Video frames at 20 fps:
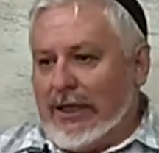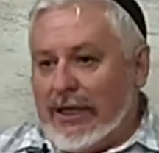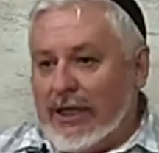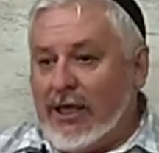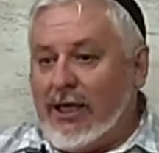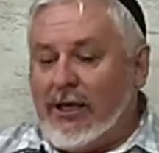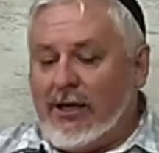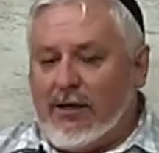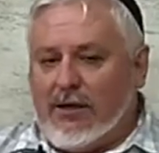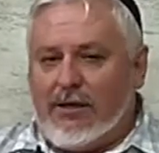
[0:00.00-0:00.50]

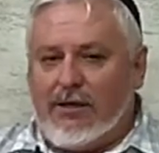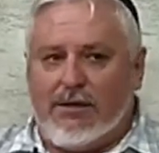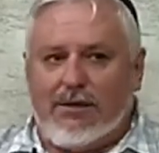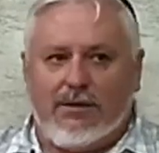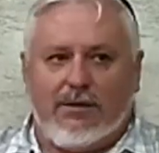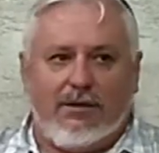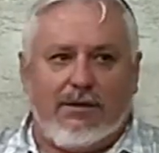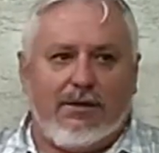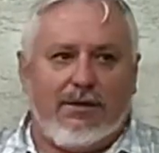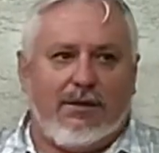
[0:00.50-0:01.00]
И
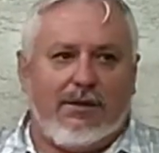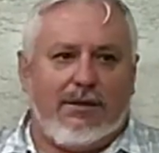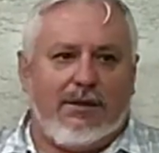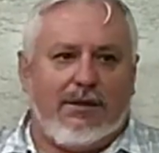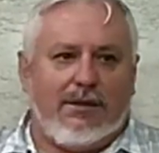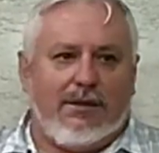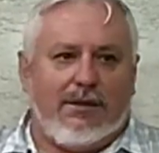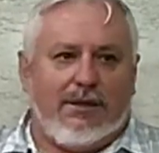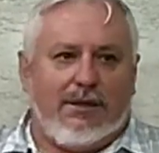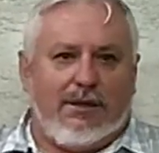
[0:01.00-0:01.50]

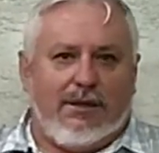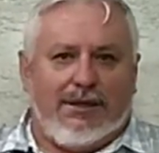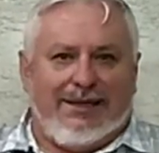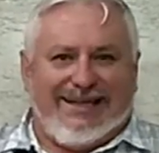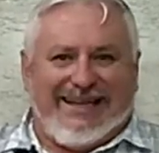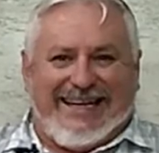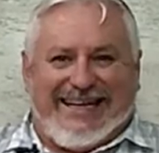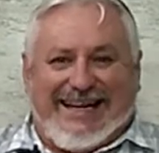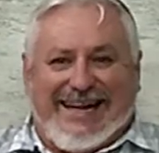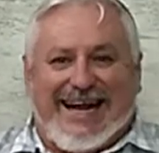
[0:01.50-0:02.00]

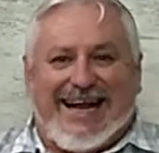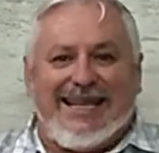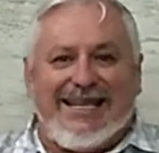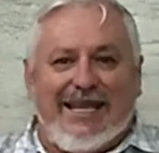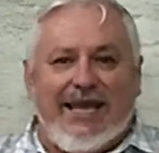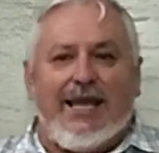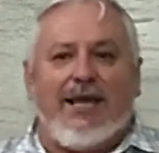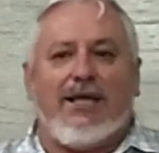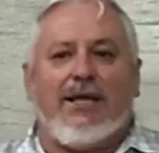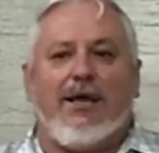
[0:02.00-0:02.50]

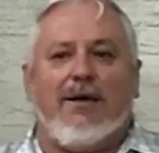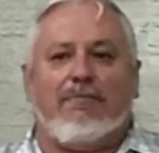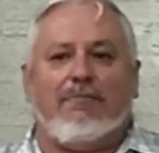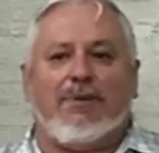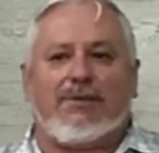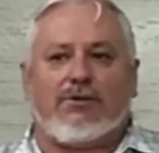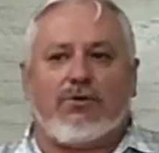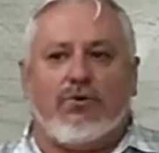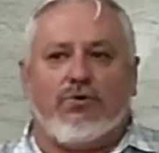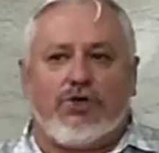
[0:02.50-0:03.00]
гонения
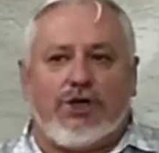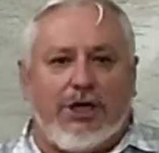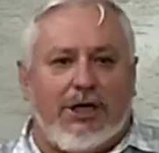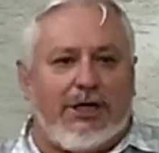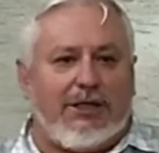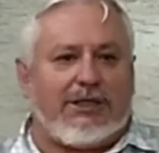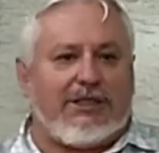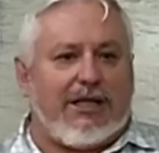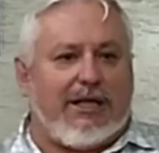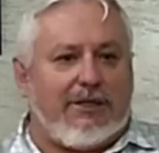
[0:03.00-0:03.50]

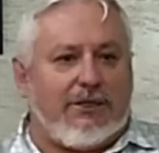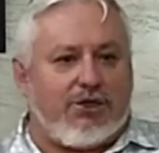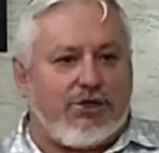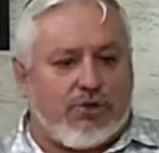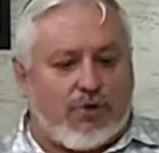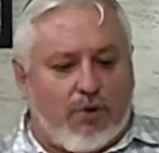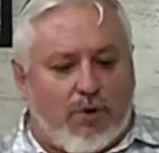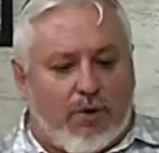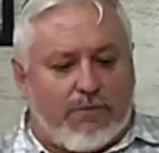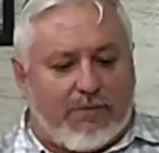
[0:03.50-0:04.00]
послужили
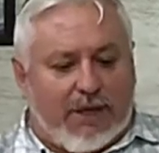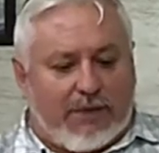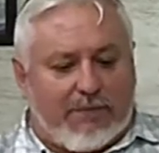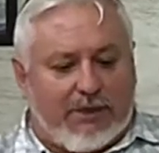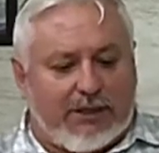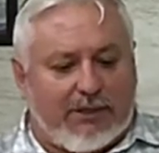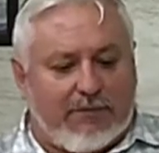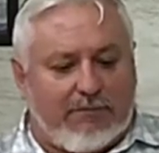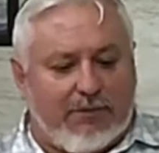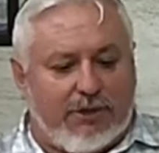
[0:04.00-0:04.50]
толчком, об
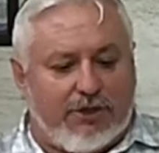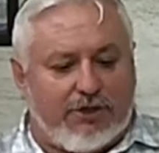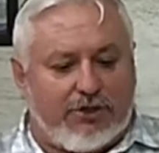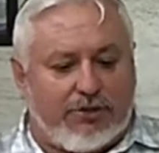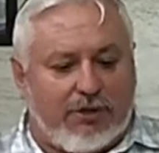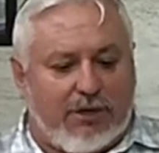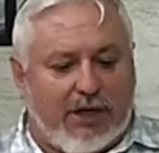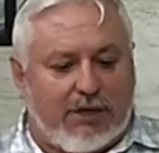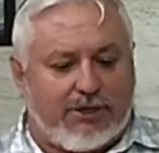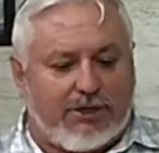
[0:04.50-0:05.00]
этом мы
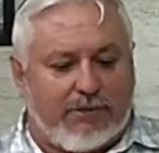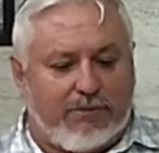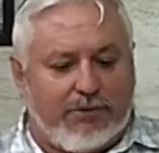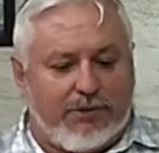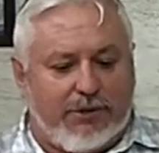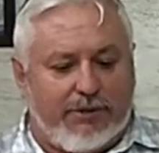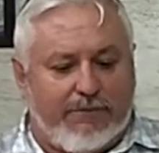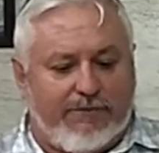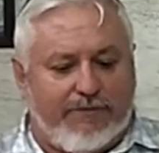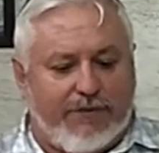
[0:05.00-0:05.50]
еще дальше
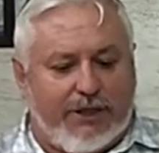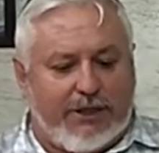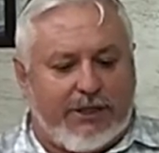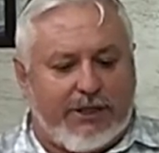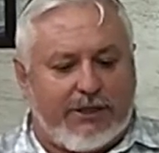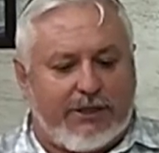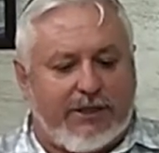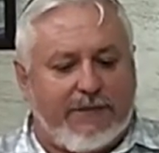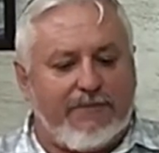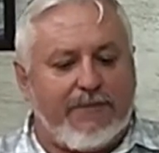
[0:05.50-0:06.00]
будем
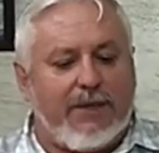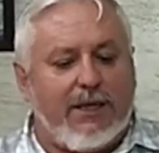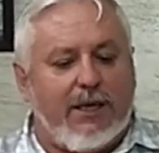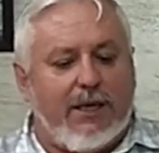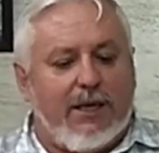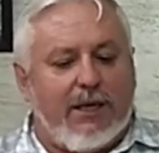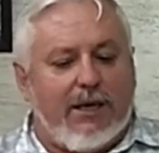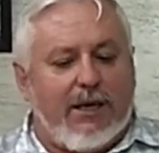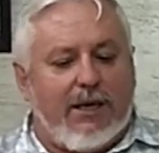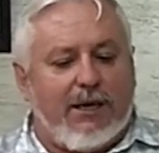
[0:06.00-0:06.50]
видеть,
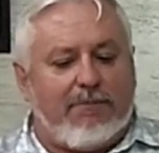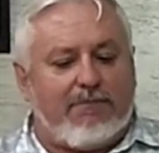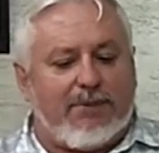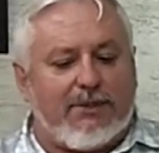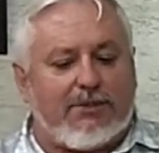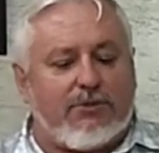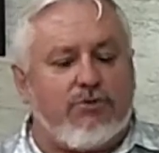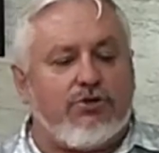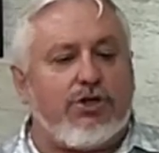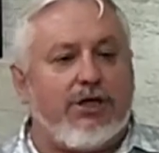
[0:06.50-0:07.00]
э,
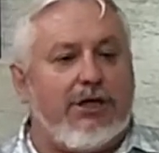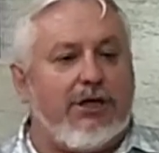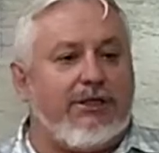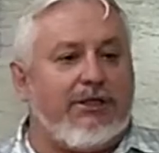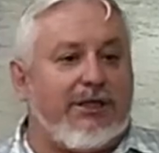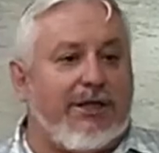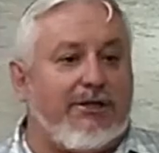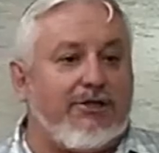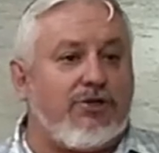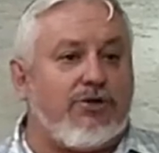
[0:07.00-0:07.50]
послужили
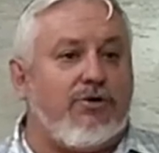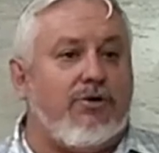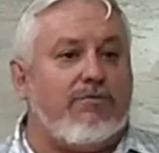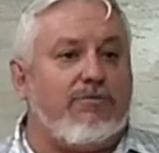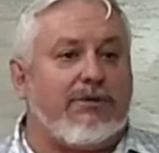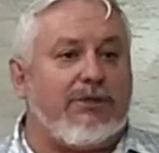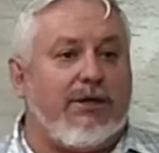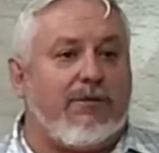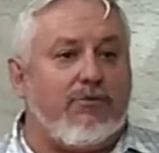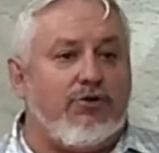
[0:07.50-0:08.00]

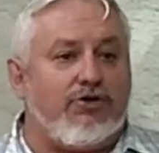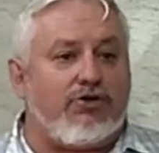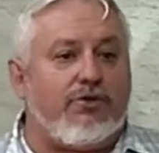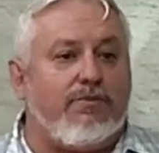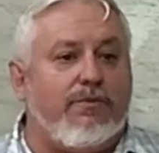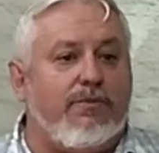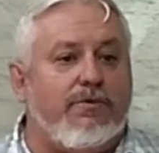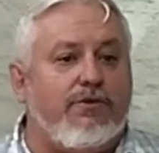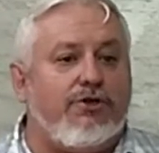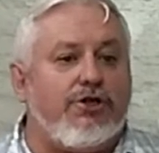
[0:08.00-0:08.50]
толчком к тому,
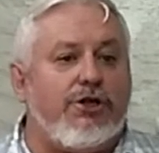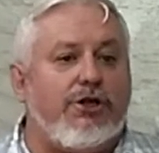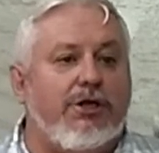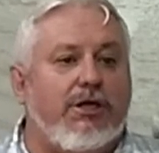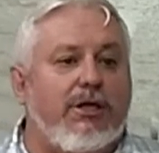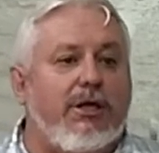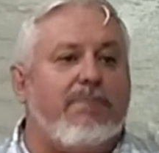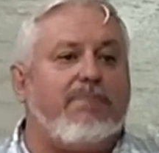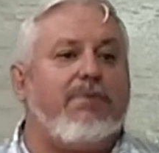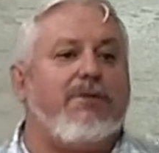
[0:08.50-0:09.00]
чтобы
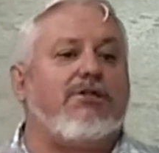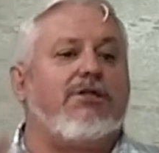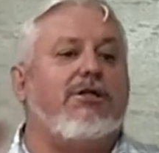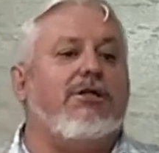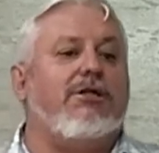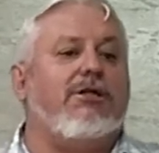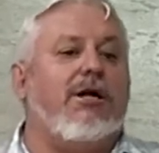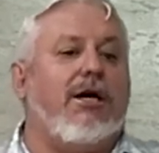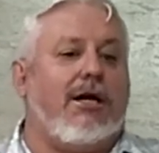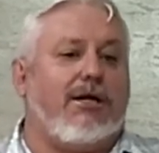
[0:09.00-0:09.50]
ученики
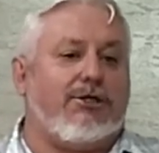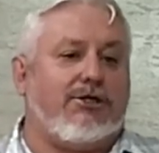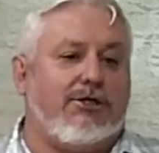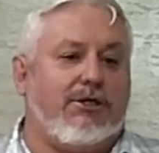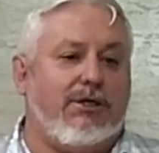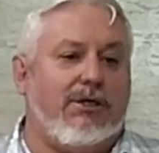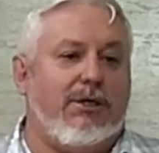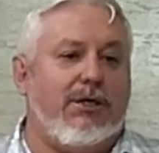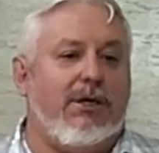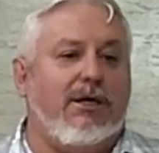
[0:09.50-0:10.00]
пошли
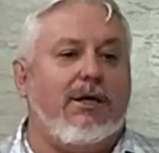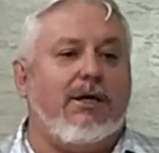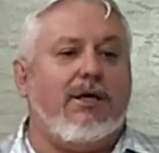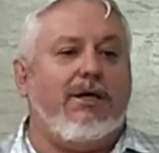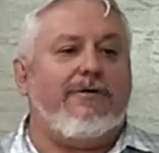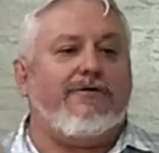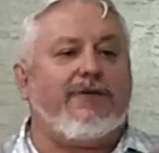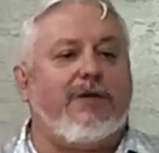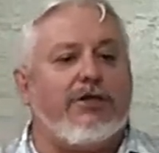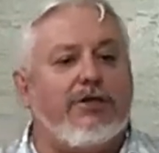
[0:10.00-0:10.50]
дальше.
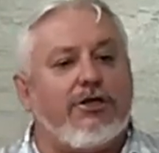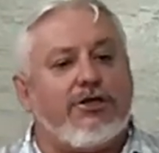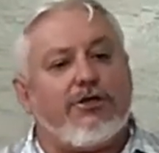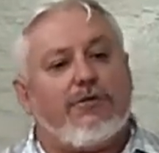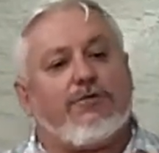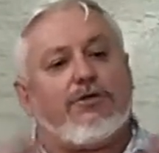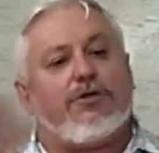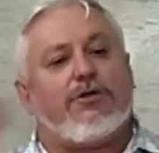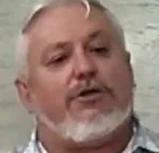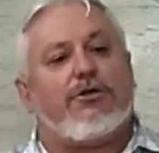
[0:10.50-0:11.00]
И в
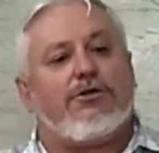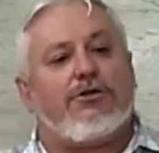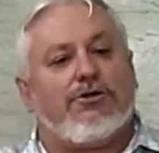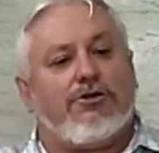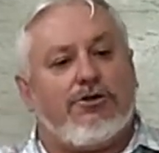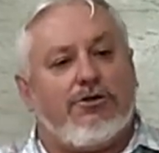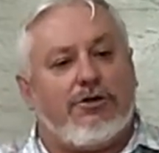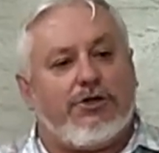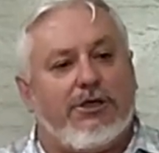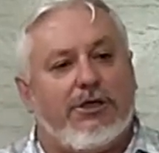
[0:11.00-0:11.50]
конечном
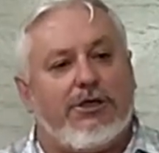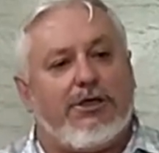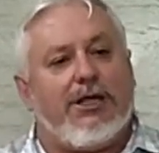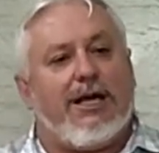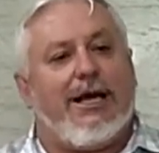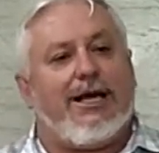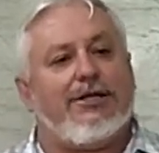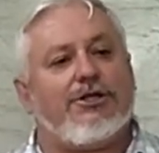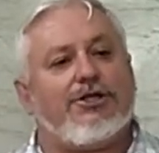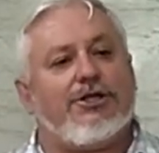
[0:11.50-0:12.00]
счете и
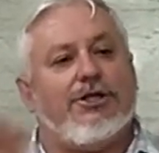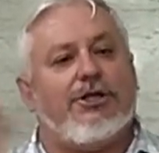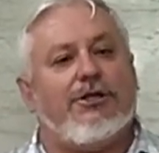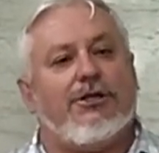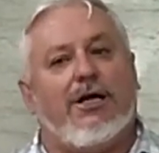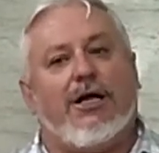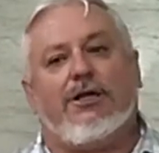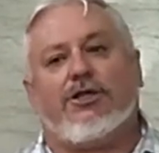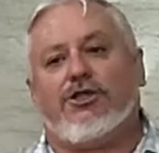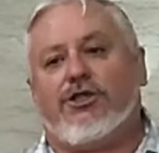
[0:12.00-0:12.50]
дальше, и
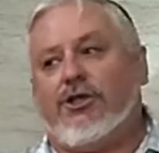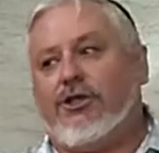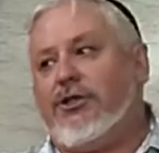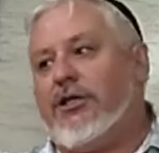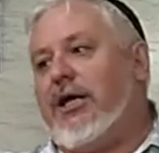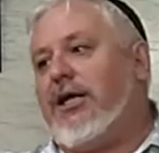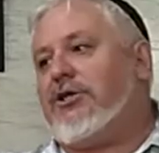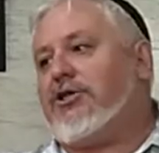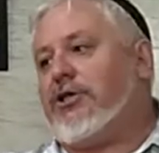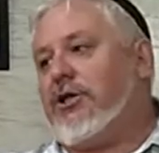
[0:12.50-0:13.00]
дальше, и
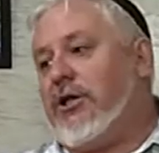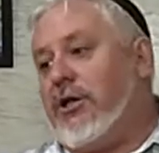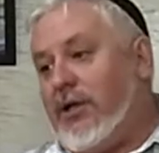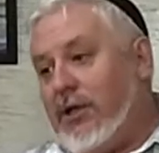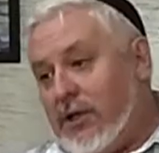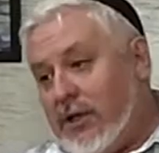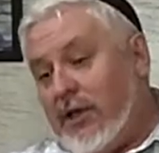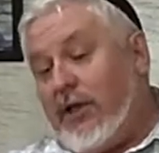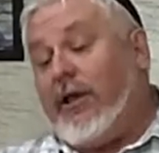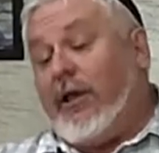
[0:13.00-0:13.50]
дальше,
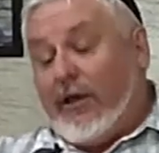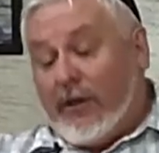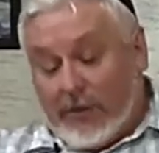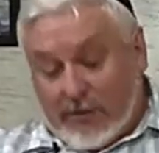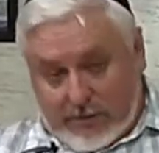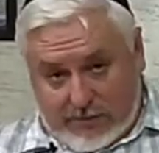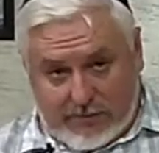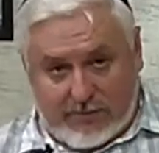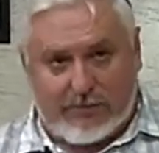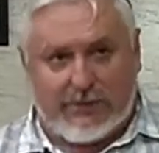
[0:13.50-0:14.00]

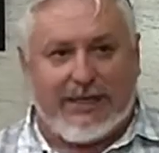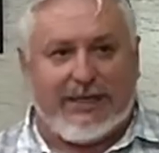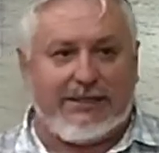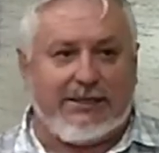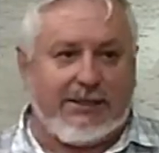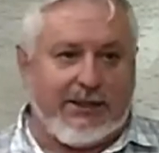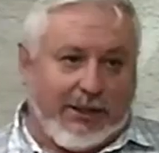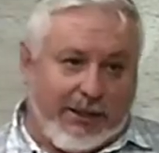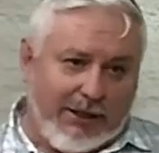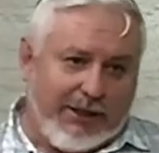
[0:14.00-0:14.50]
и
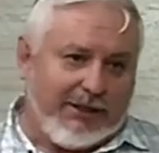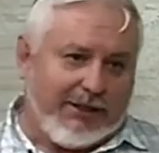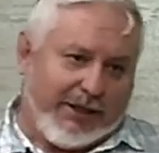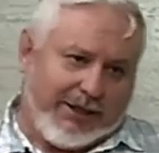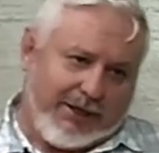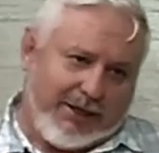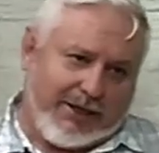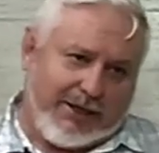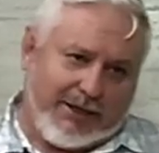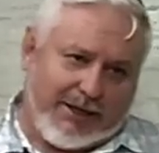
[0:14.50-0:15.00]
достигли
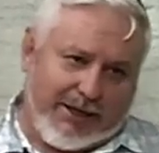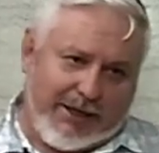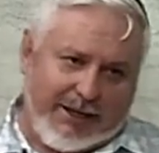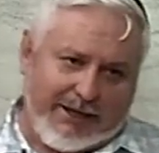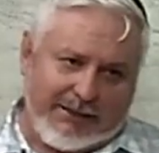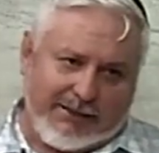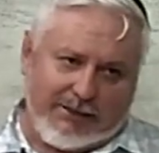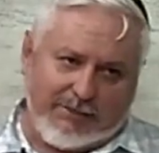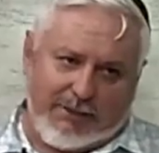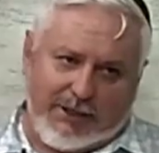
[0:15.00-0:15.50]
таки
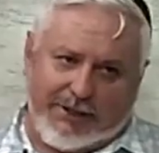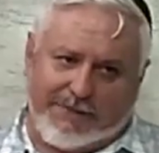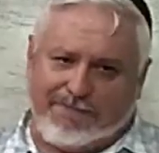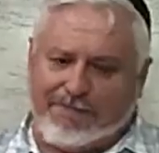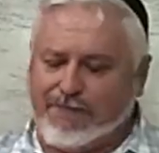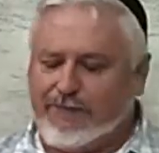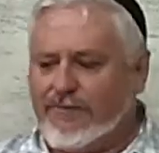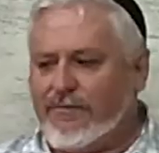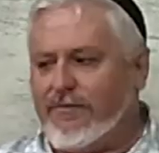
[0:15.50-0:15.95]
края земли.